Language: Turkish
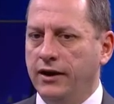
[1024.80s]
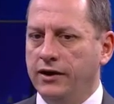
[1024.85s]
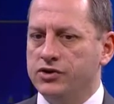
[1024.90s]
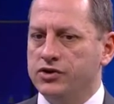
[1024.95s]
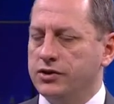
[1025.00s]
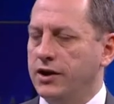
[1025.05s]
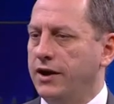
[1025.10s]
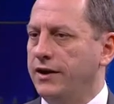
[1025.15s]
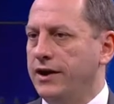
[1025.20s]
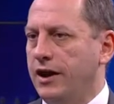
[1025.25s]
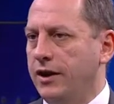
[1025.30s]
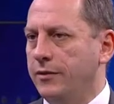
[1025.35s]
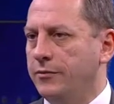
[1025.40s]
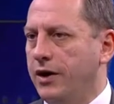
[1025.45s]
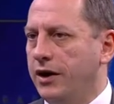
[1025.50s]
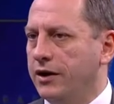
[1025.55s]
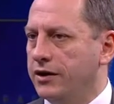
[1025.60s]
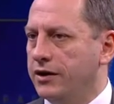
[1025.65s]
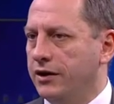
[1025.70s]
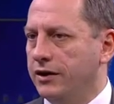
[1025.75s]
açıdan
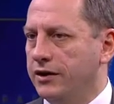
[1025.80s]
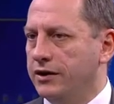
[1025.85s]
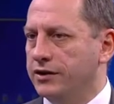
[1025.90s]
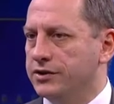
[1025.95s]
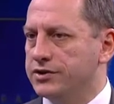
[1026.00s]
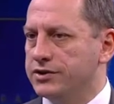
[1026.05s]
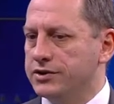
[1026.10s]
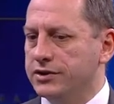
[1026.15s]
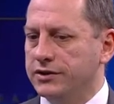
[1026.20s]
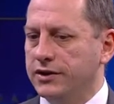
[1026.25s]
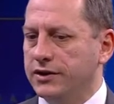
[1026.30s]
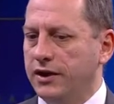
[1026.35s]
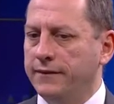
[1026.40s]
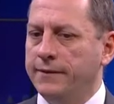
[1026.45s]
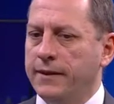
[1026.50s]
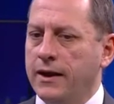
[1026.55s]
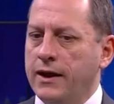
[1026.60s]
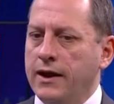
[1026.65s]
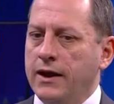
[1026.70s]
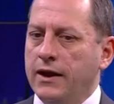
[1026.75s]
yani bankalar
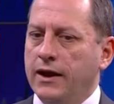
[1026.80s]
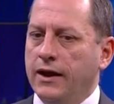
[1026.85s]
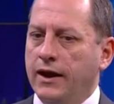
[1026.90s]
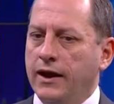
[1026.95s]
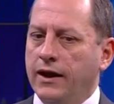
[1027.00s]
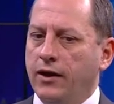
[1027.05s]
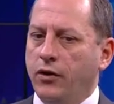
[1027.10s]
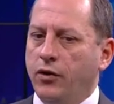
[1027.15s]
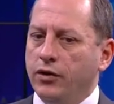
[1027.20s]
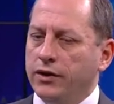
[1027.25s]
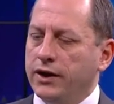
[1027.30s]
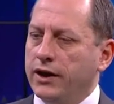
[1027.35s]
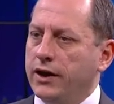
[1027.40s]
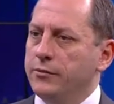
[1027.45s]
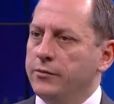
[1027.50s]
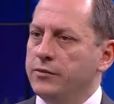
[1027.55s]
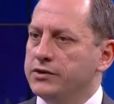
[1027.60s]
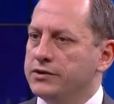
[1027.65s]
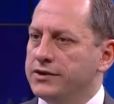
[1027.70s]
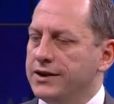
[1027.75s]
açısından
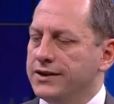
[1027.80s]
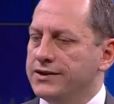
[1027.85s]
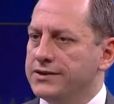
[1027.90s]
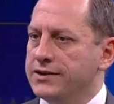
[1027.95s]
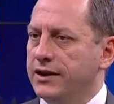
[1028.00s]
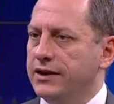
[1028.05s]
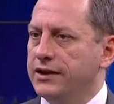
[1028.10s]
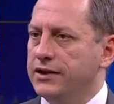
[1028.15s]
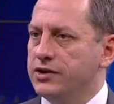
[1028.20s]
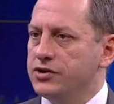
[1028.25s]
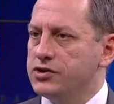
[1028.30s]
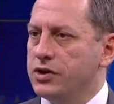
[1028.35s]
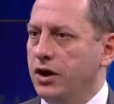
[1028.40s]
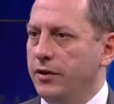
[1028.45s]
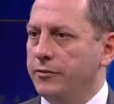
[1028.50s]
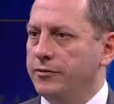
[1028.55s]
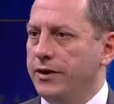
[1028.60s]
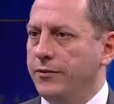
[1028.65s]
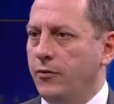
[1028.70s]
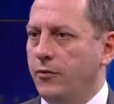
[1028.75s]
oraya bir destekleyici
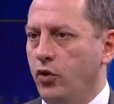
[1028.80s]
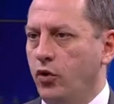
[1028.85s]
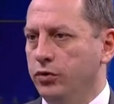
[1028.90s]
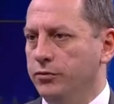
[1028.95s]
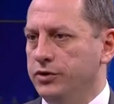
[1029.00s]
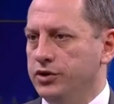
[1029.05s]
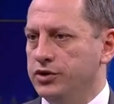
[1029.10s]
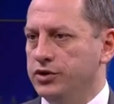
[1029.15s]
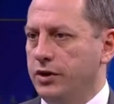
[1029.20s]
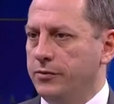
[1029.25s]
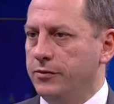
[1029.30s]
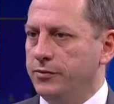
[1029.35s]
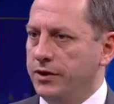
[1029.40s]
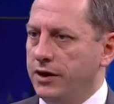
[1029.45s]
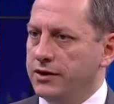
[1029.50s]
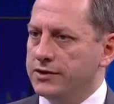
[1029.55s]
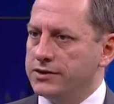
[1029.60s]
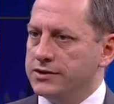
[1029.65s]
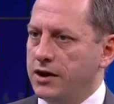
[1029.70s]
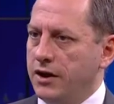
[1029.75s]
hamlem olmayacak.
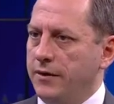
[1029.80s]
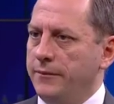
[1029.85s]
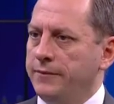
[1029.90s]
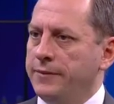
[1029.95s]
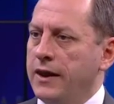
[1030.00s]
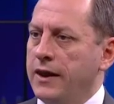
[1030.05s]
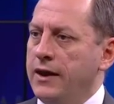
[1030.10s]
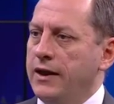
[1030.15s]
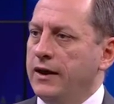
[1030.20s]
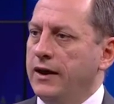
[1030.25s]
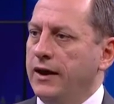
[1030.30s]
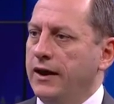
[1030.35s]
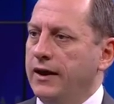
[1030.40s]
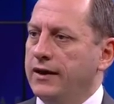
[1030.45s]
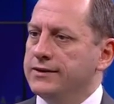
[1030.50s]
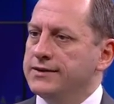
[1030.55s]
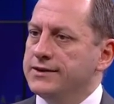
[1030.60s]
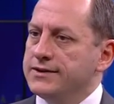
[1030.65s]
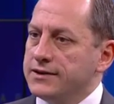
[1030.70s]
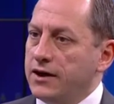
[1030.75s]
Biraz daha
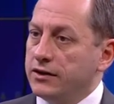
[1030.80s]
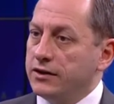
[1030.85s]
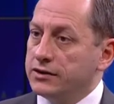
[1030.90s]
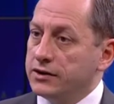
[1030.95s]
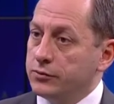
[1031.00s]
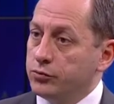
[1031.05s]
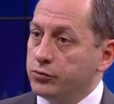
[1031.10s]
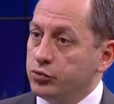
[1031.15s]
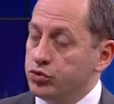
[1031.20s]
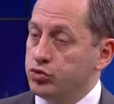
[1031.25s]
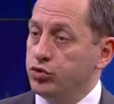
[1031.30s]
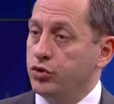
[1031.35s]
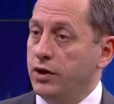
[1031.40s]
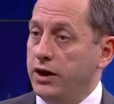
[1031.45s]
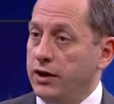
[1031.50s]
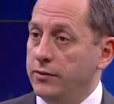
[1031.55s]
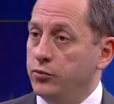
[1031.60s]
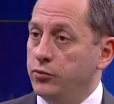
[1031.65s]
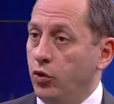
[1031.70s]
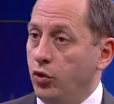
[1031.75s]
e, siz artık bu
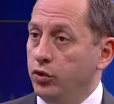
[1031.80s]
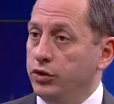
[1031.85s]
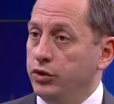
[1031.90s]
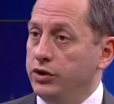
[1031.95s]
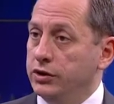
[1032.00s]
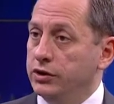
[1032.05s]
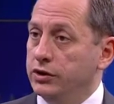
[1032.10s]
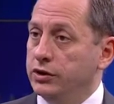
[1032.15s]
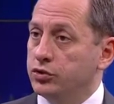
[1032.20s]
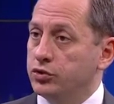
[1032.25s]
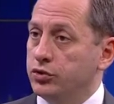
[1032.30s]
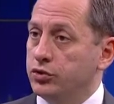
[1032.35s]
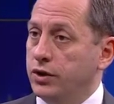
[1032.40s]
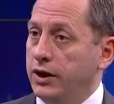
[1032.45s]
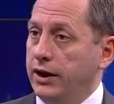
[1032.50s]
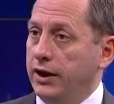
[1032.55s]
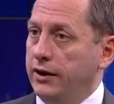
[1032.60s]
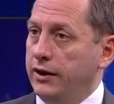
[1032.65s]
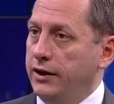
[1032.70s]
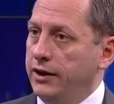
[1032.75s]
süreyi, bu 10 yıllık
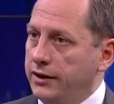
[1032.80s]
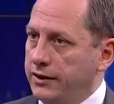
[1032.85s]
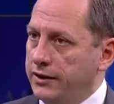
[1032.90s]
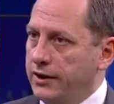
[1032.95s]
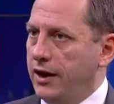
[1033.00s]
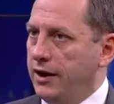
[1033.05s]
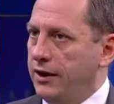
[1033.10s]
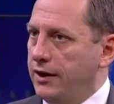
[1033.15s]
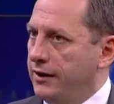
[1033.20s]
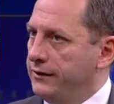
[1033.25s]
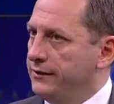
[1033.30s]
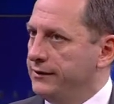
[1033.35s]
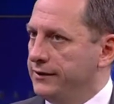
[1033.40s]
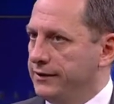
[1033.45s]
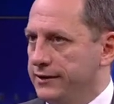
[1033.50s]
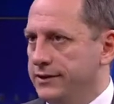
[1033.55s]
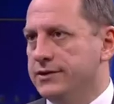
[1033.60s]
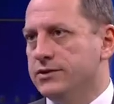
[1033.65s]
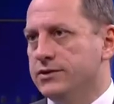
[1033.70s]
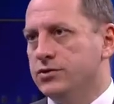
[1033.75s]
süreyi iyi
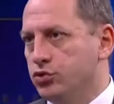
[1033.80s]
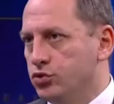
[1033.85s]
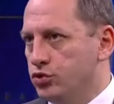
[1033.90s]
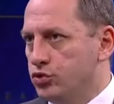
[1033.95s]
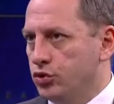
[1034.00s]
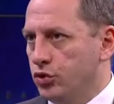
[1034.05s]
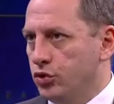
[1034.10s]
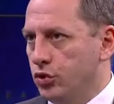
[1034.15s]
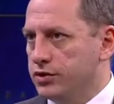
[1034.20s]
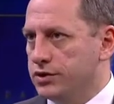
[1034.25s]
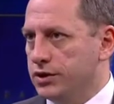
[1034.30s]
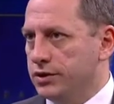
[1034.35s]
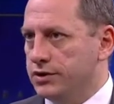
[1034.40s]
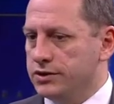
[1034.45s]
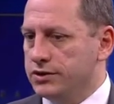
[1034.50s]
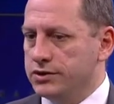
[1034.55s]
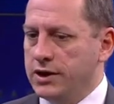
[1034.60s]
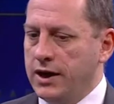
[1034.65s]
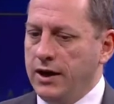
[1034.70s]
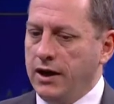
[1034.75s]
değerlendirdiğinizi
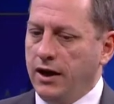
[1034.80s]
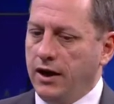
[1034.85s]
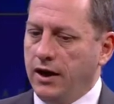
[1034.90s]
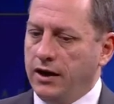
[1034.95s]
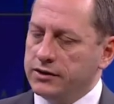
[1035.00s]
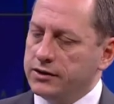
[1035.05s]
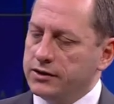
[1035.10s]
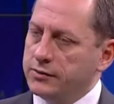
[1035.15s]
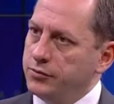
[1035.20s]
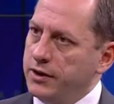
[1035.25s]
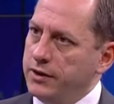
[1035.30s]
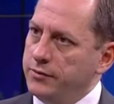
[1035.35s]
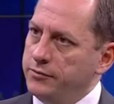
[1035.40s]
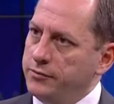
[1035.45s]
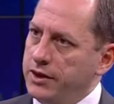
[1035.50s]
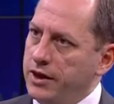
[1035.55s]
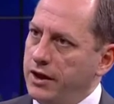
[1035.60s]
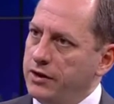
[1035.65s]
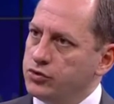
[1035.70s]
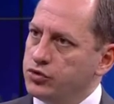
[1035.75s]
düşünüyorsanız artık
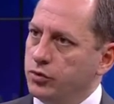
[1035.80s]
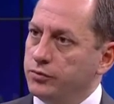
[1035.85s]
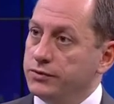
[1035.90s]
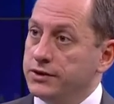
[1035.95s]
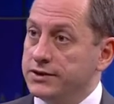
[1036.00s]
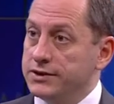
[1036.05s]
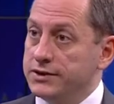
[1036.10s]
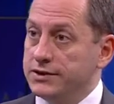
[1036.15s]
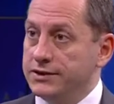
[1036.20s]
benim bilançomda